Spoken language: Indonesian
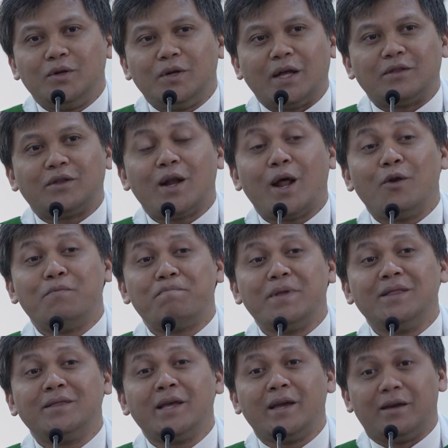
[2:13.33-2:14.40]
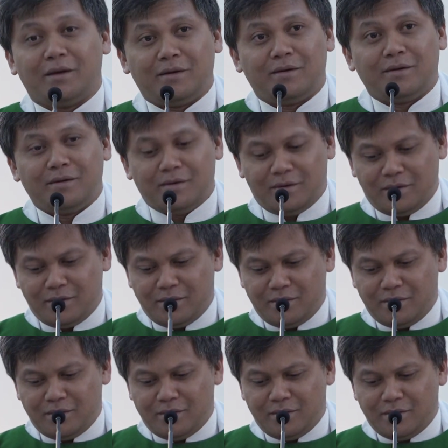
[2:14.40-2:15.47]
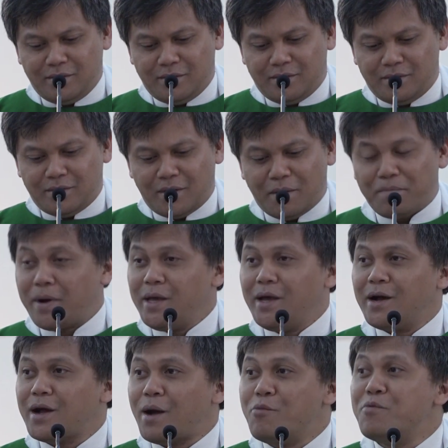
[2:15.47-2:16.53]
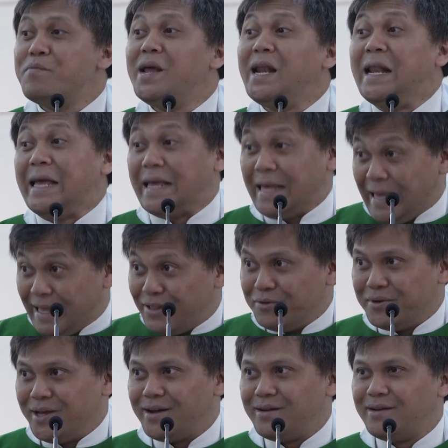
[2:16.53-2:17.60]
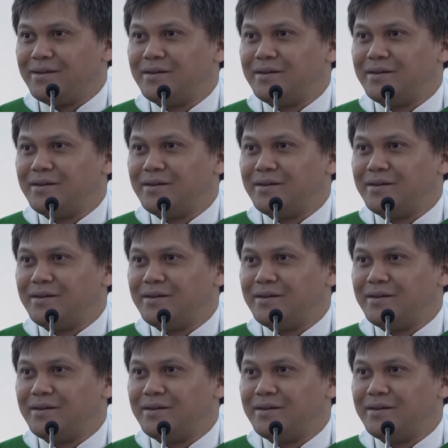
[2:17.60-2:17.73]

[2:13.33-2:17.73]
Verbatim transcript: tidak terlalu penting apa yang kamu miliki itu ya